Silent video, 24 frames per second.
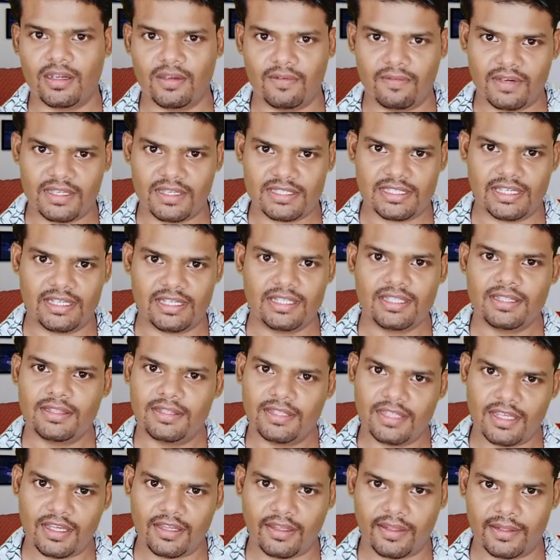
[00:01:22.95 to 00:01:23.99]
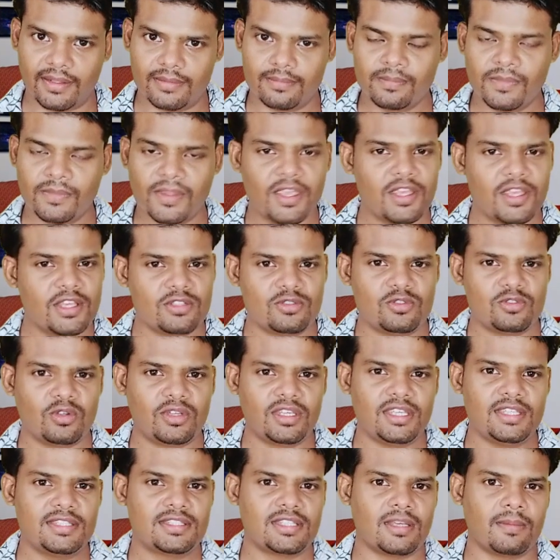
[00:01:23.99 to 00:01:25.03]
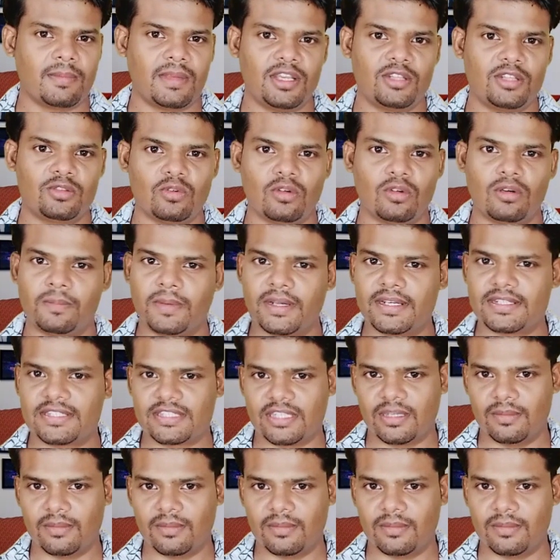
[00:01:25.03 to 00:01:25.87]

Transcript: रिफ्रेश रेट दिया गया है जो कि सामान्य तौर पर